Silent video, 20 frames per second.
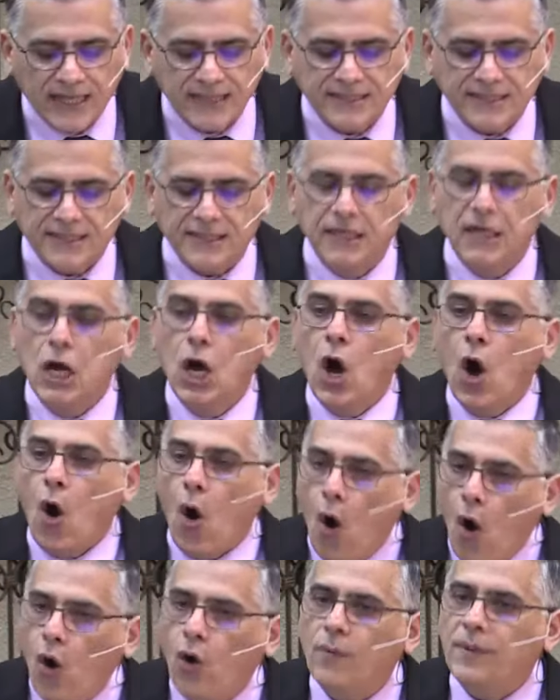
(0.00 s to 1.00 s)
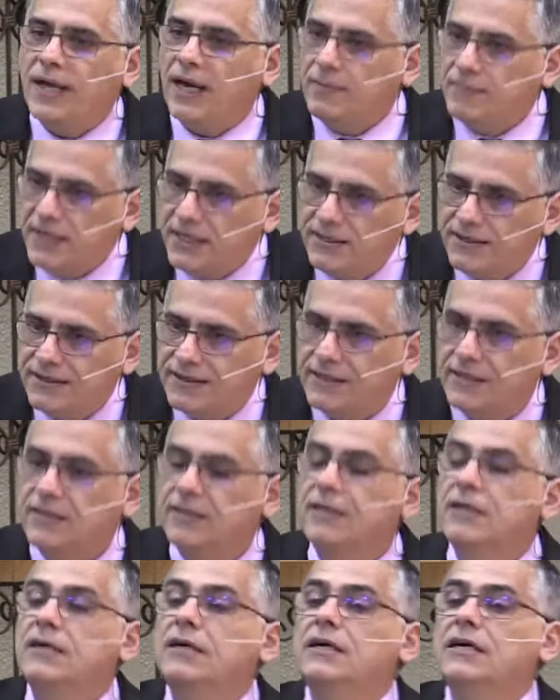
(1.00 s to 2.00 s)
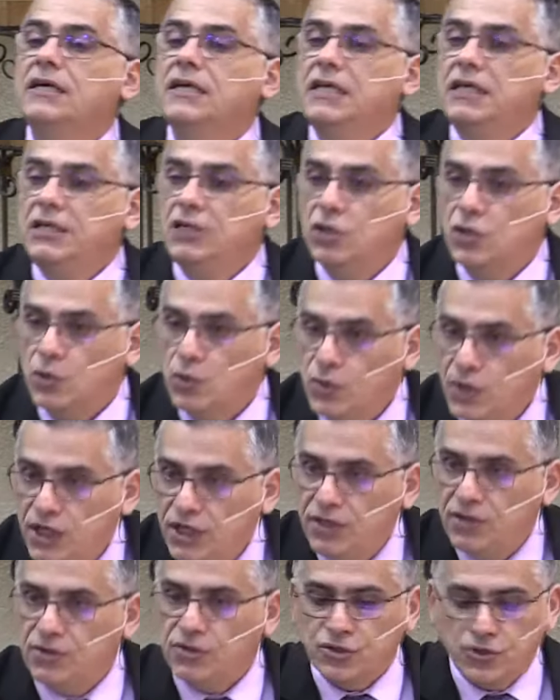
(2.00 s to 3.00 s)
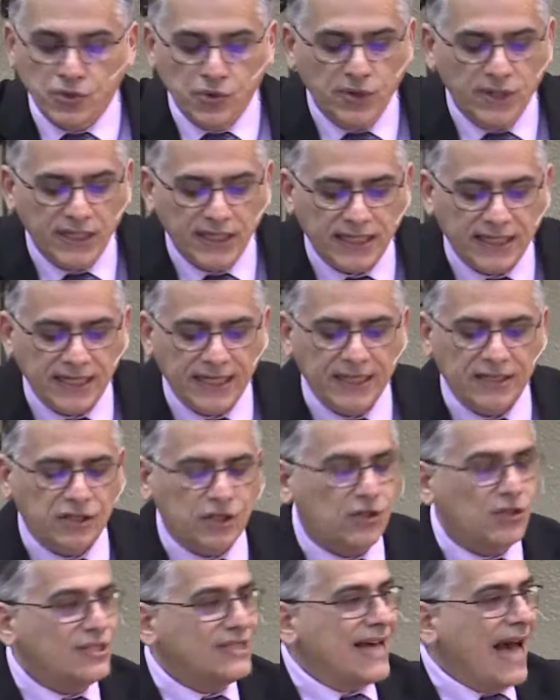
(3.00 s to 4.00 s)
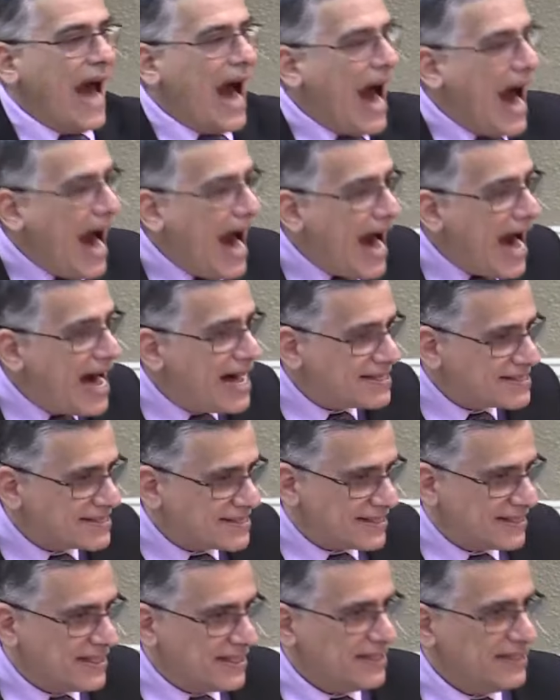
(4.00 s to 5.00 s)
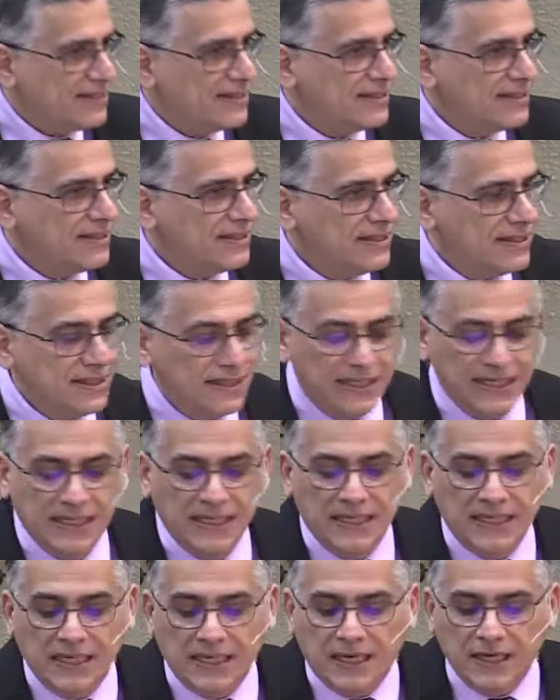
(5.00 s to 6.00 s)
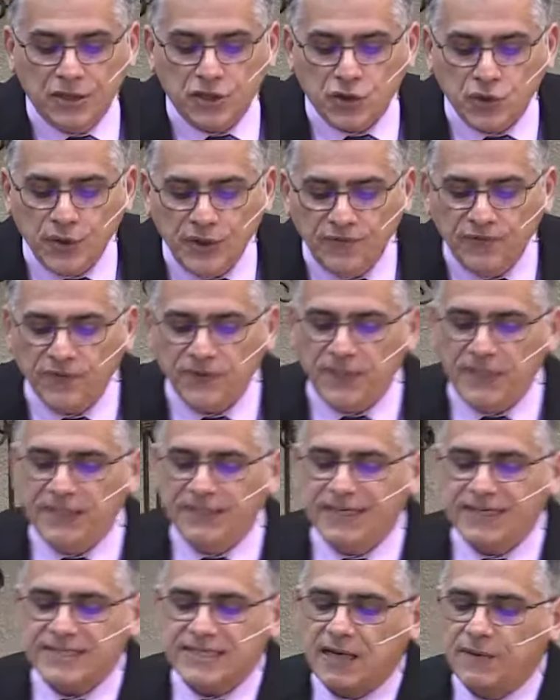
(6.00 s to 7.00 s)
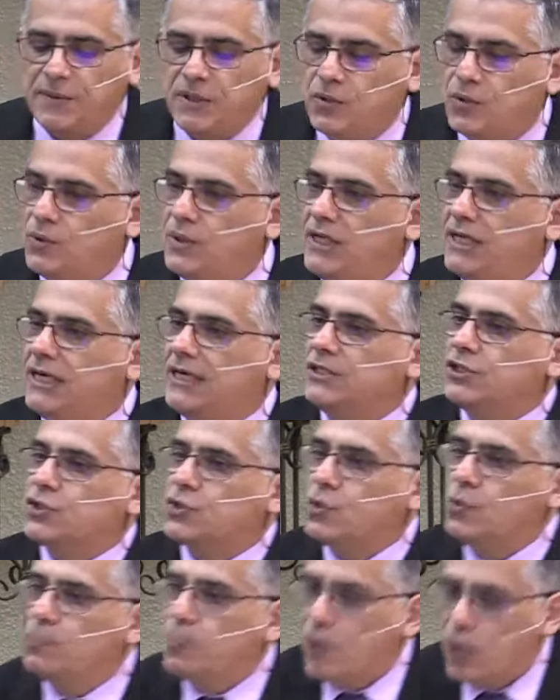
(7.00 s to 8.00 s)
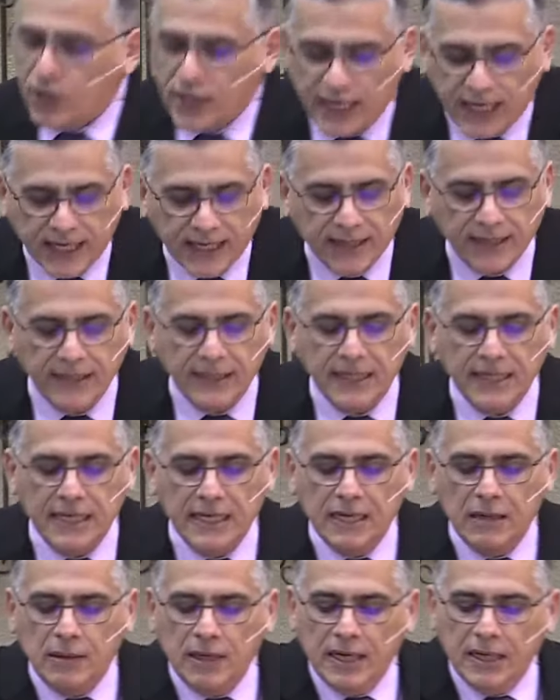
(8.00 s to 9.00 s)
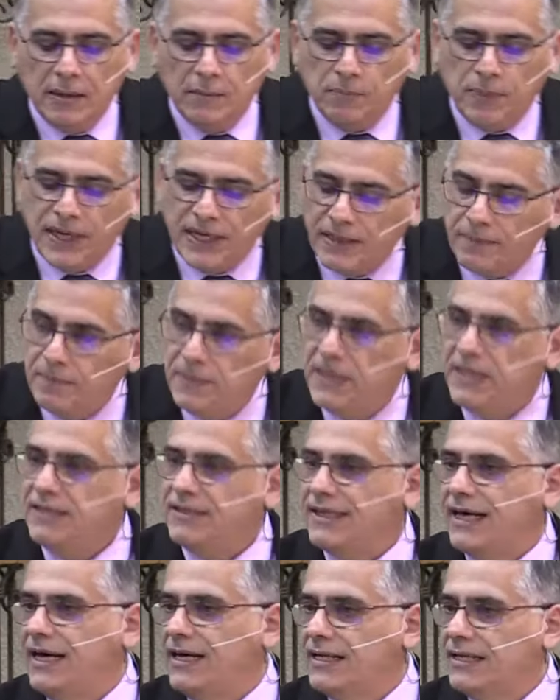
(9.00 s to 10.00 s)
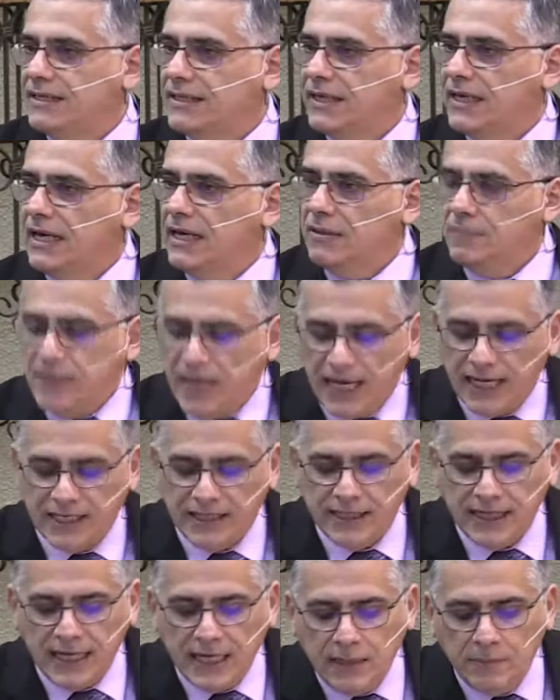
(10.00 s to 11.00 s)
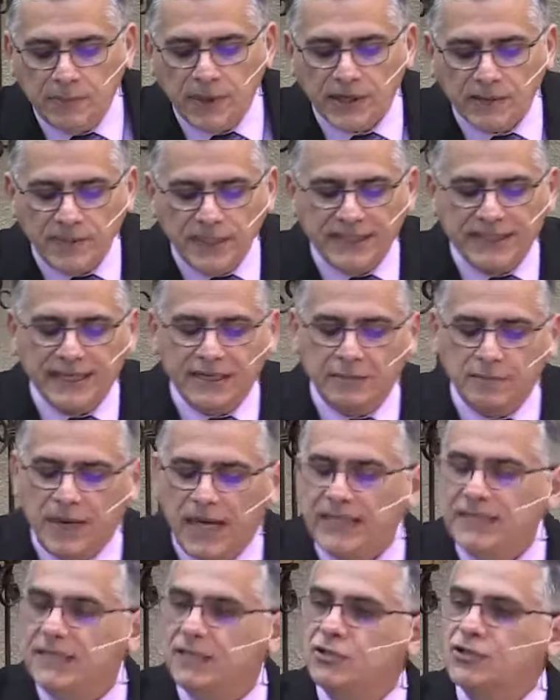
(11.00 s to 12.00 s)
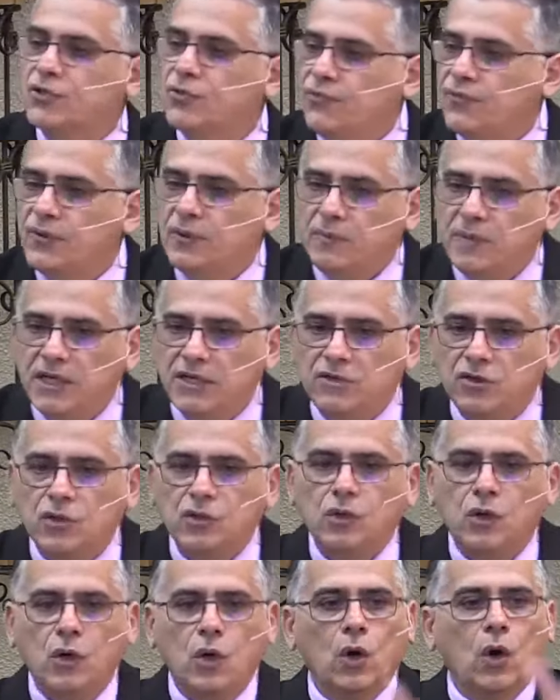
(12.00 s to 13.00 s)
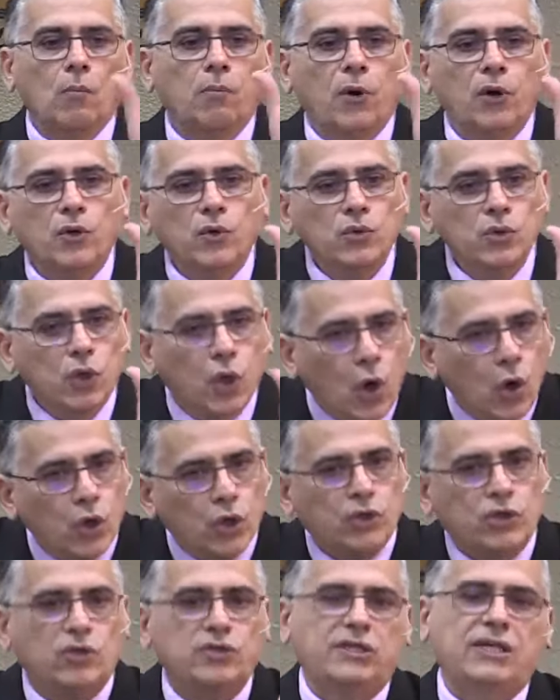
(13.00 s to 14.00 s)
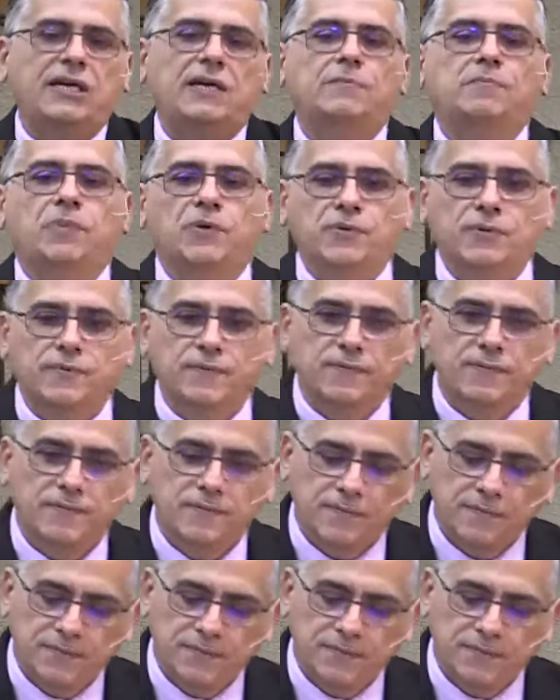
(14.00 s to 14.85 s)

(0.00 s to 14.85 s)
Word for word: que hace, obviamente, incluidos sus decretos, hace que su infinita sabiduría y su poder permita el mal. Él permite el mal y el sufrimiento por un corto tiempo.